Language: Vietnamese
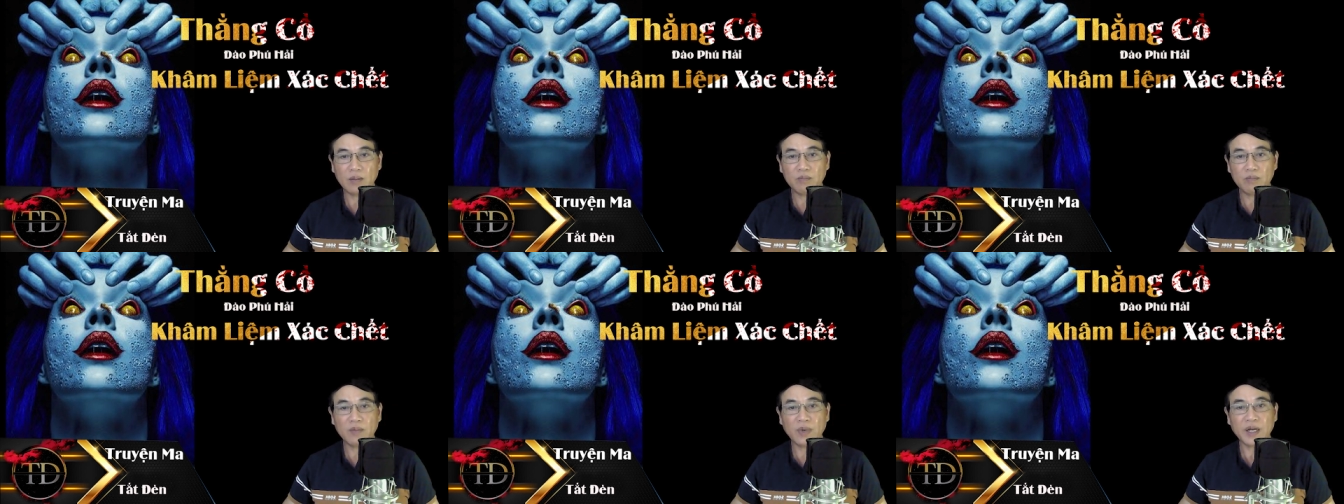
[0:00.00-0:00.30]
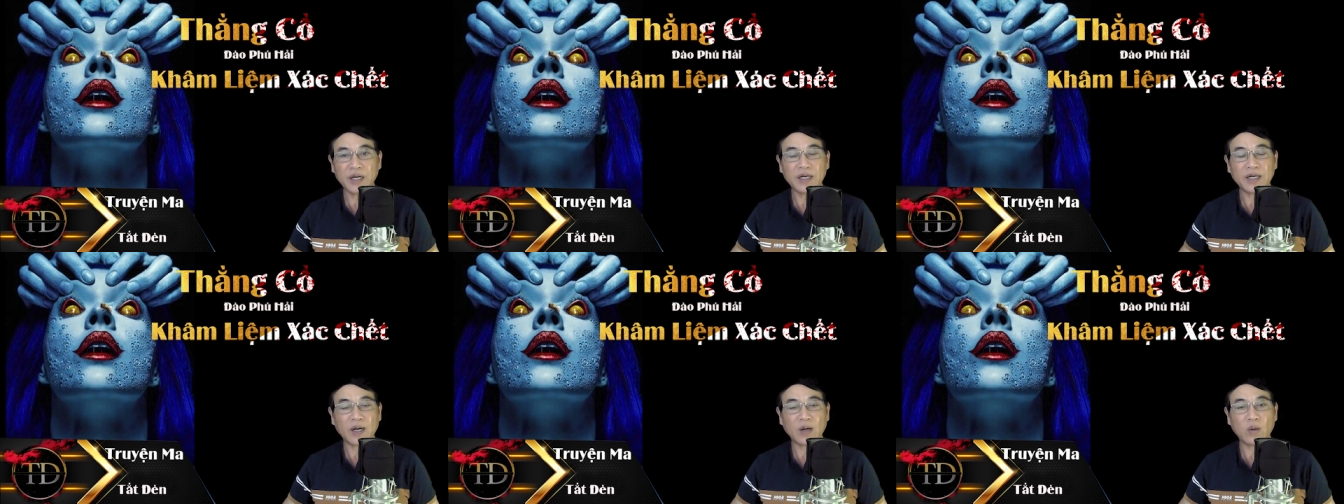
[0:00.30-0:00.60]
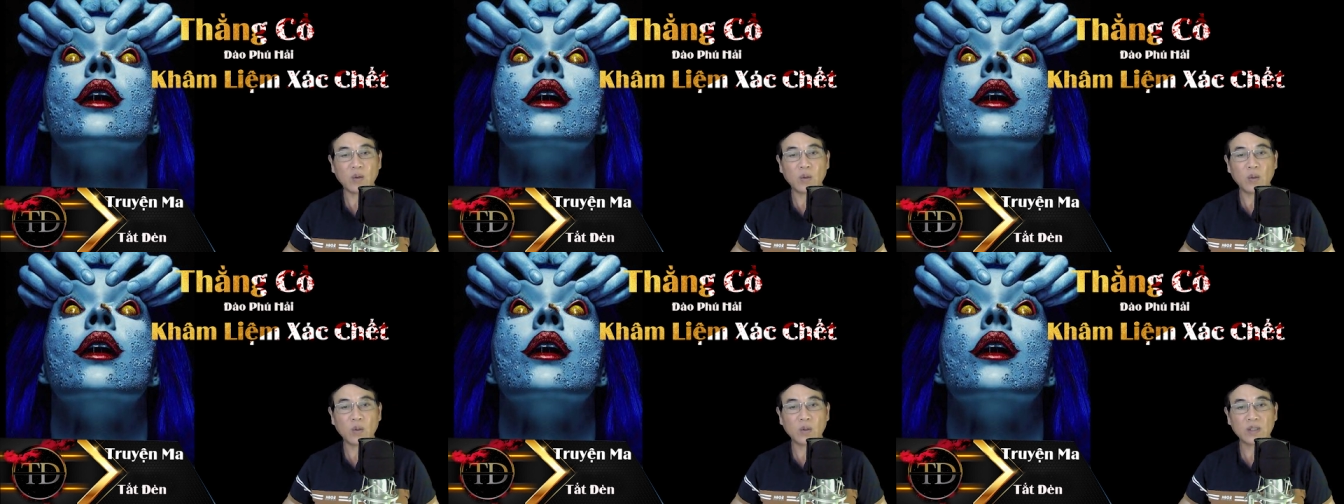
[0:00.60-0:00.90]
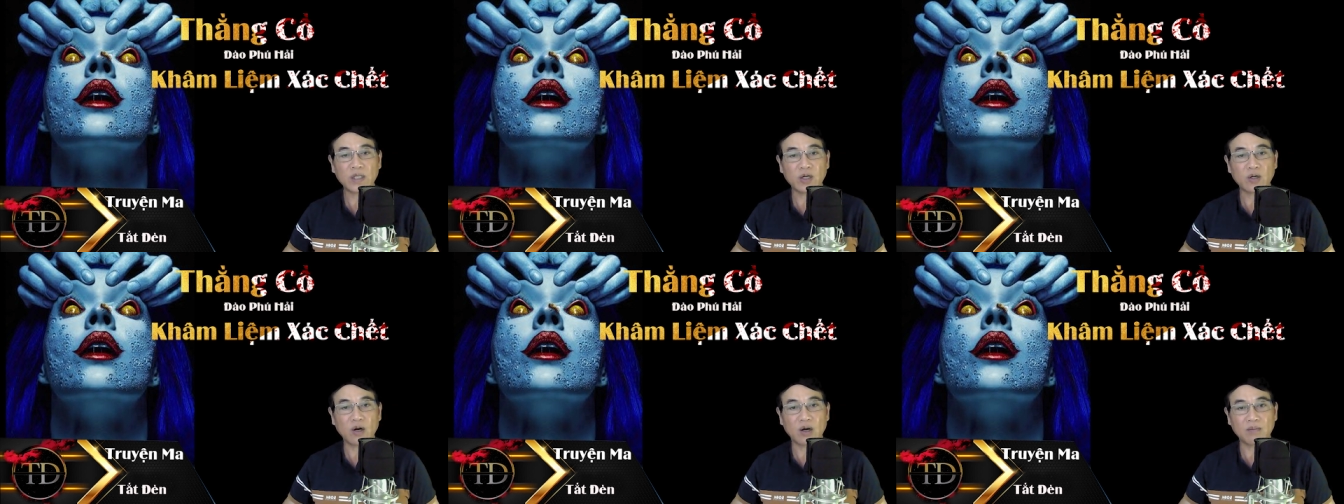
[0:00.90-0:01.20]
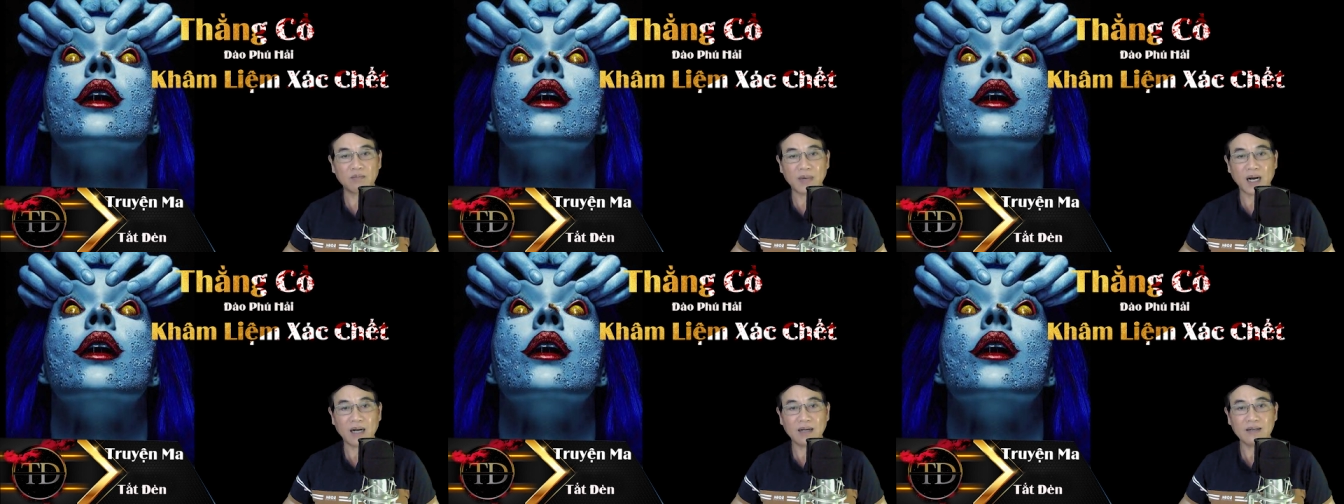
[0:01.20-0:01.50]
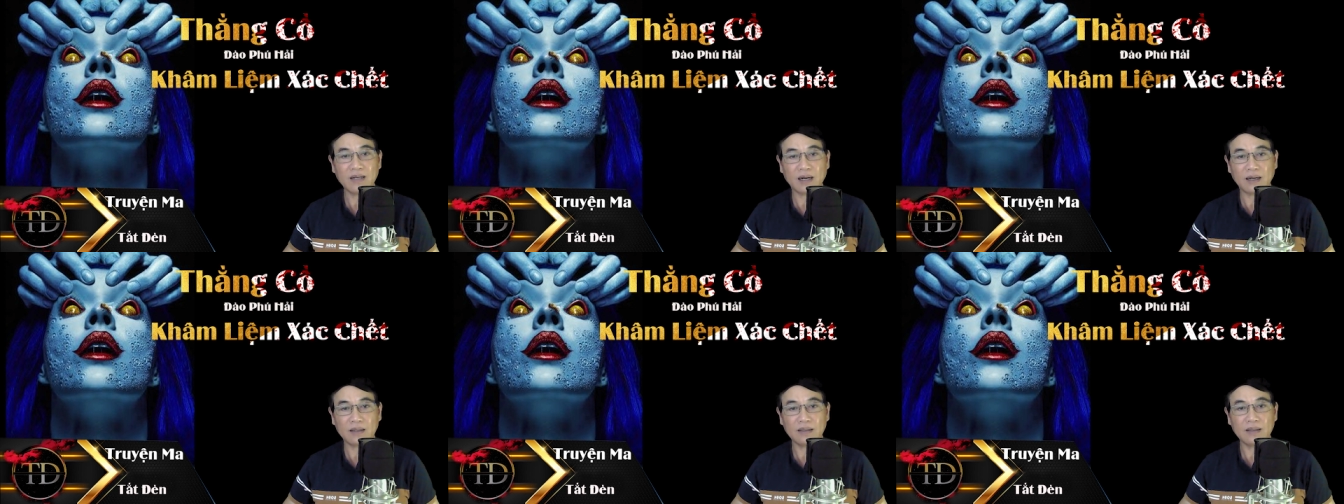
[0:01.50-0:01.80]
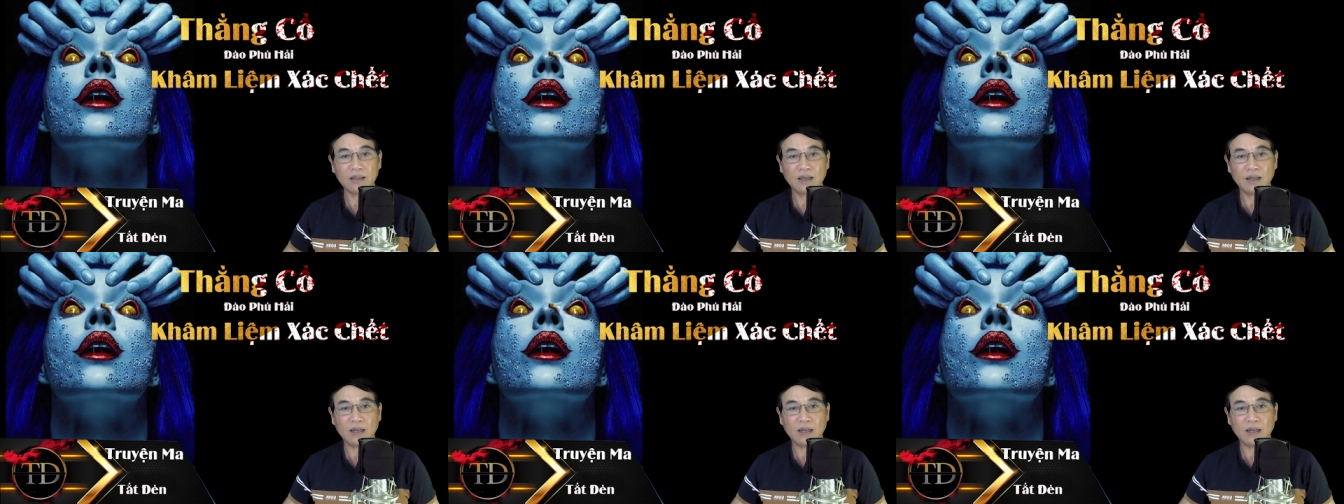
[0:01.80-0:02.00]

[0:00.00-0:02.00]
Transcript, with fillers: Mới đầu thì còn bỡ ngỡ,